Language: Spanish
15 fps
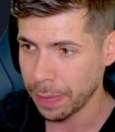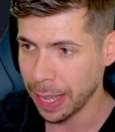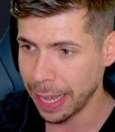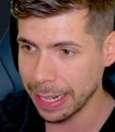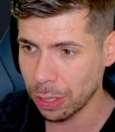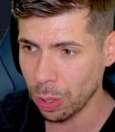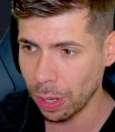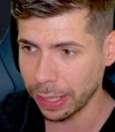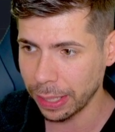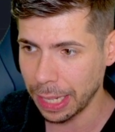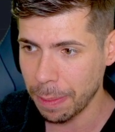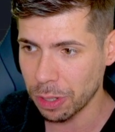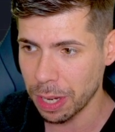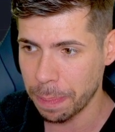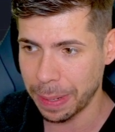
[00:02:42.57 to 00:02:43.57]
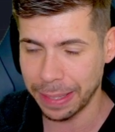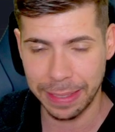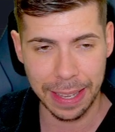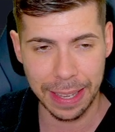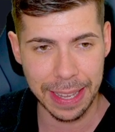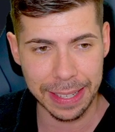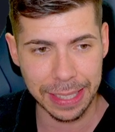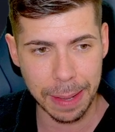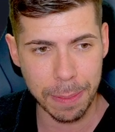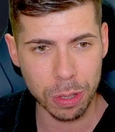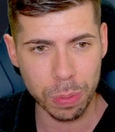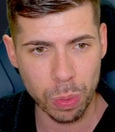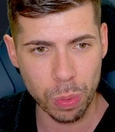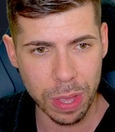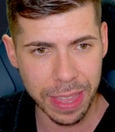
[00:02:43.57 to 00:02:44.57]
esto es lo que tenemos en pantalla. Estamos
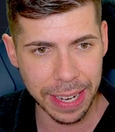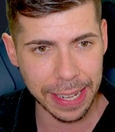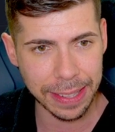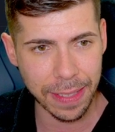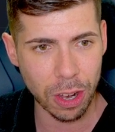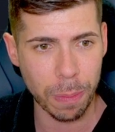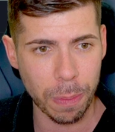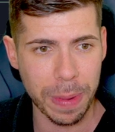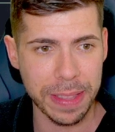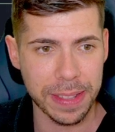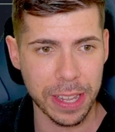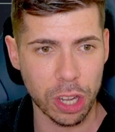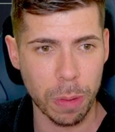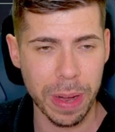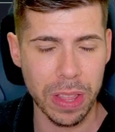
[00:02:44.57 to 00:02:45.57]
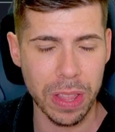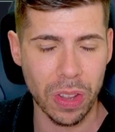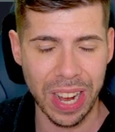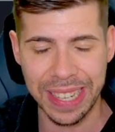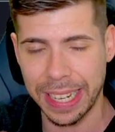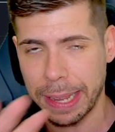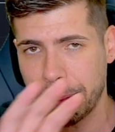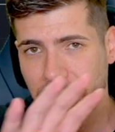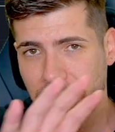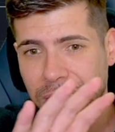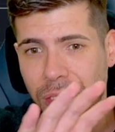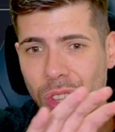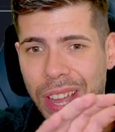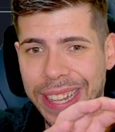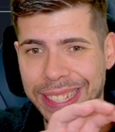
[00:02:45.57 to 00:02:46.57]
muy cerquita de los 25 mil dólares, seguimos estando
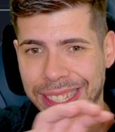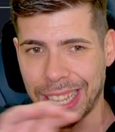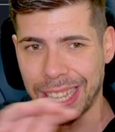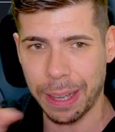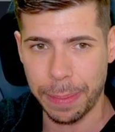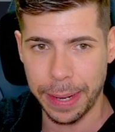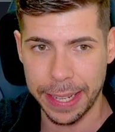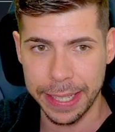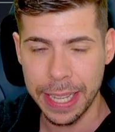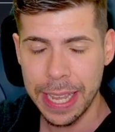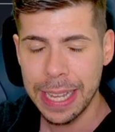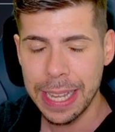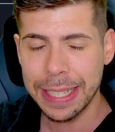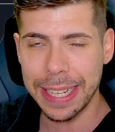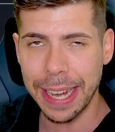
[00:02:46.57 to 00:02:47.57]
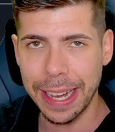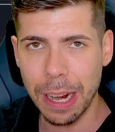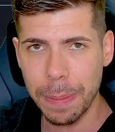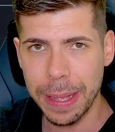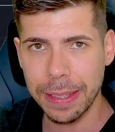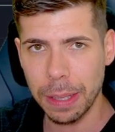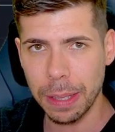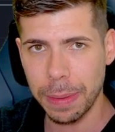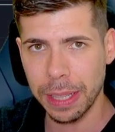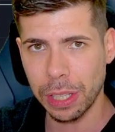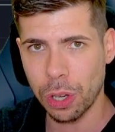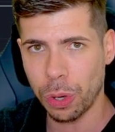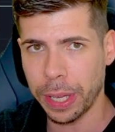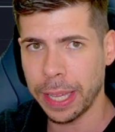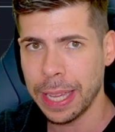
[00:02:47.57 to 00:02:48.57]
estables. Si realmente
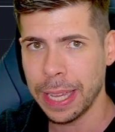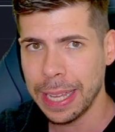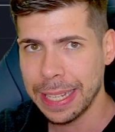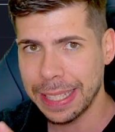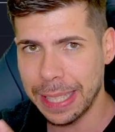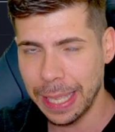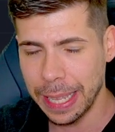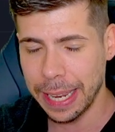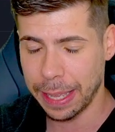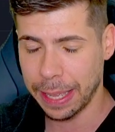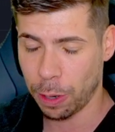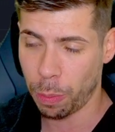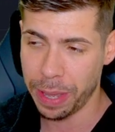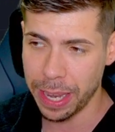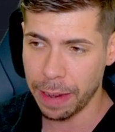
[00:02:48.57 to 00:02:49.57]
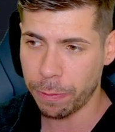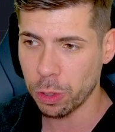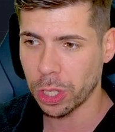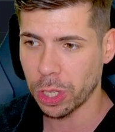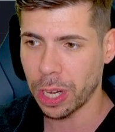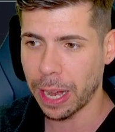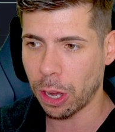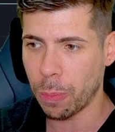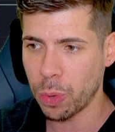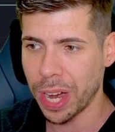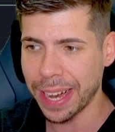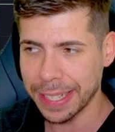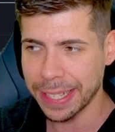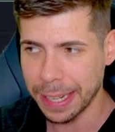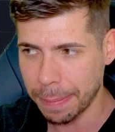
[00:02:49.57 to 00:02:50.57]
Bitcoin tiene o viene a funcionar como una
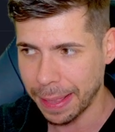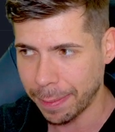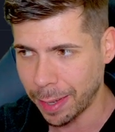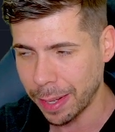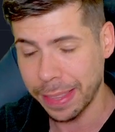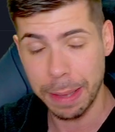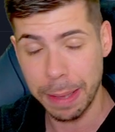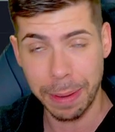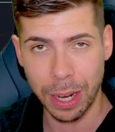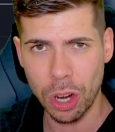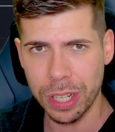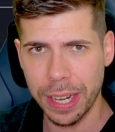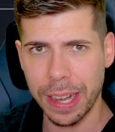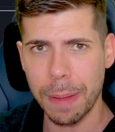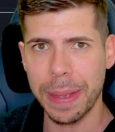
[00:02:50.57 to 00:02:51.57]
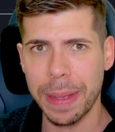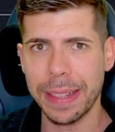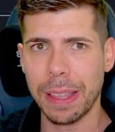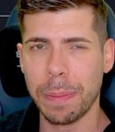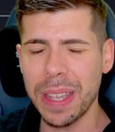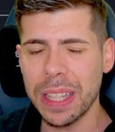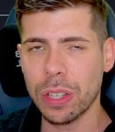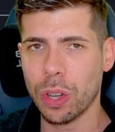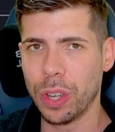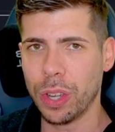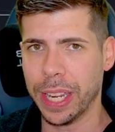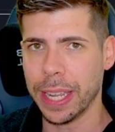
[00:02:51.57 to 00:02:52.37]
reserva de valor, si realmente Bitcoin